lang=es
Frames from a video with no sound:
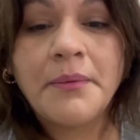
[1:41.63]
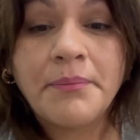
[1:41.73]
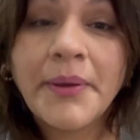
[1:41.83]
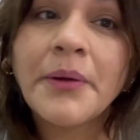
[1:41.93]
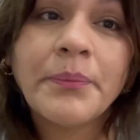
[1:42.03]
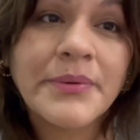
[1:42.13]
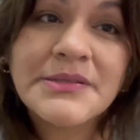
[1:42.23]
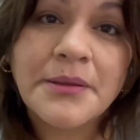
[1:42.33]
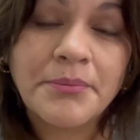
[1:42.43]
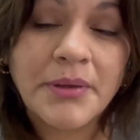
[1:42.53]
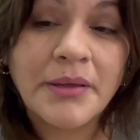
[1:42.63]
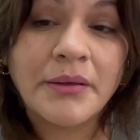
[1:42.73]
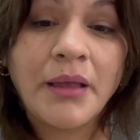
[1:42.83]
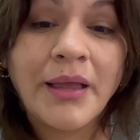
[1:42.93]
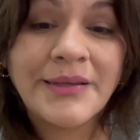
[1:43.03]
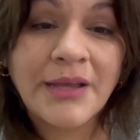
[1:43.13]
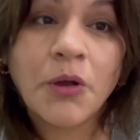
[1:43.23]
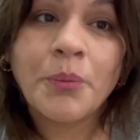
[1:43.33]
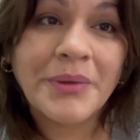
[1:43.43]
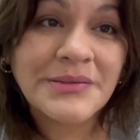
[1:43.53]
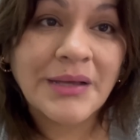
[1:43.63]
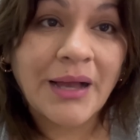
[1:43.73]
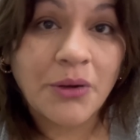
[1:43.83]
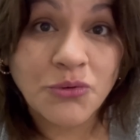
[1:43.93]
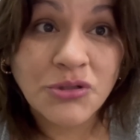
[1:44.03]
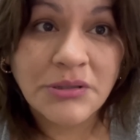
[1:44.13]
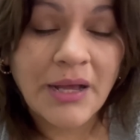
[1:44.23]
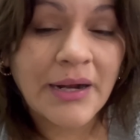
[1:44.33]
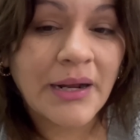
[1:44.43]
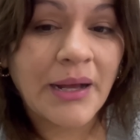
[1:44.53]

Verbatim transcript: Pero pues también ya comienzan a alucinar,